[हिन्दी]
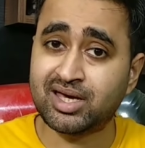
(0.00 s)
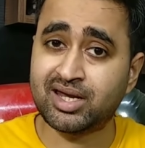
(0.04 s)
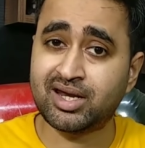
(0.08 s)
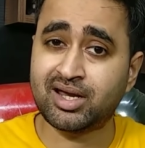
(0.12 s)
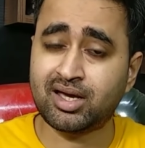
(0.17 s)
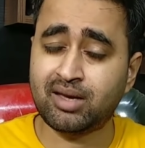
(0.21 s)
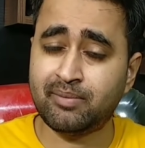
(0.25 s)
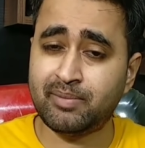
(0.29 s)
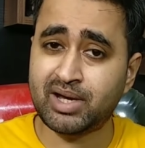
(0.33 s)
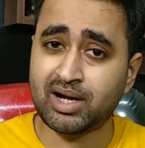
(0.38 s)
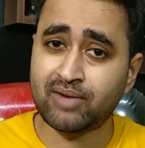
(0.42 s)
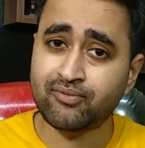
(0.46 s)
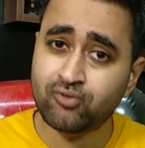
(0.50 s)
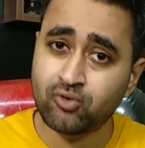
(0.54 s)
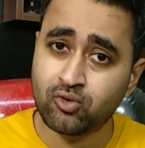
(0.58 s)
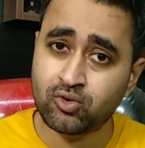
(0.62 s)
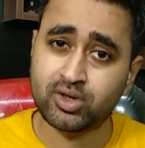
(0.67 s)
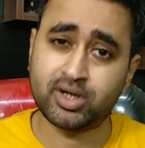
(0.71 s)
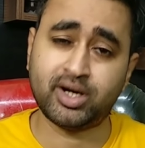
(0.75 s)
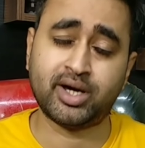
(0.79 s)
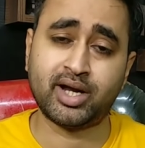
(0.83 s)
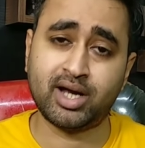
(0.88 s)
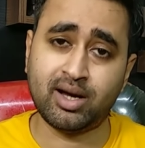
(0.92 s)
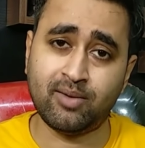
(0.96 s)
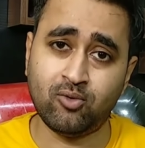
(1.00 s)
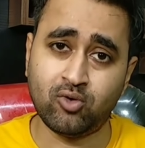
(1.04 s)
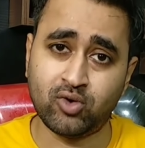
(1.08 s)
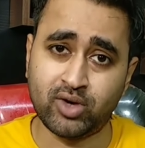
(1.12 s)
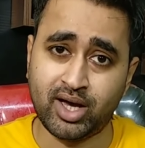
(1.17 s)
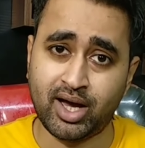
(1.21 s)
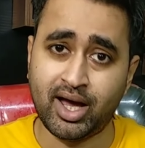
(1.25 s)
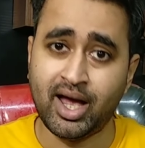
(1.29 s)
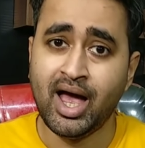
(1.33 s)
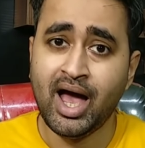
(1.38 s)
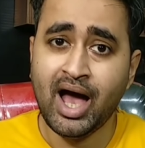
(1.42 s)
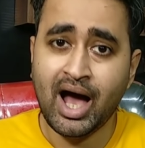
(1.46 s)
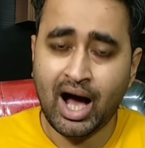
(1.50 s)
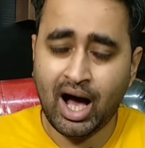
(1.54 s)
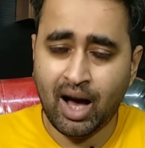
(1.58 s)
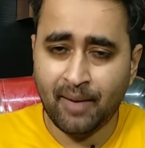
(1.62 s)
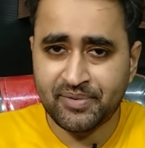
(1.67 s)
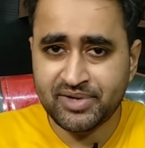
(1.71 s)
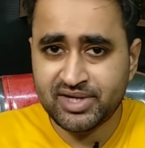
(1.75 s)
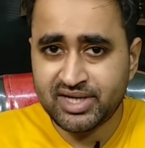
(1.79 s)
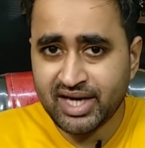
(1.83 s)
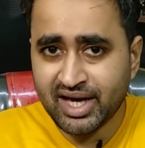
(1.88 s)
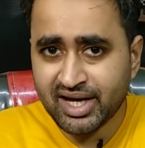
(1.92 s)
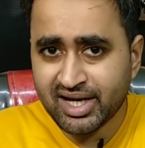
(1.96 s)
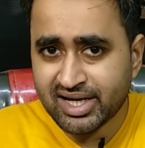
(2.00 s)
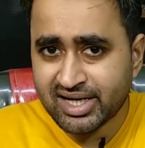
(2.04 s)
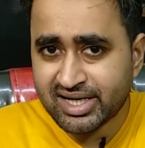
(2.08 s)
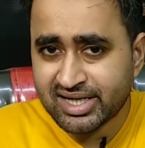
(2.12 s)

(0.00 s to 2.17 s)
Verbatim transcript: कहना कि मेरा फ़ोन ख़राब हो गया अब ये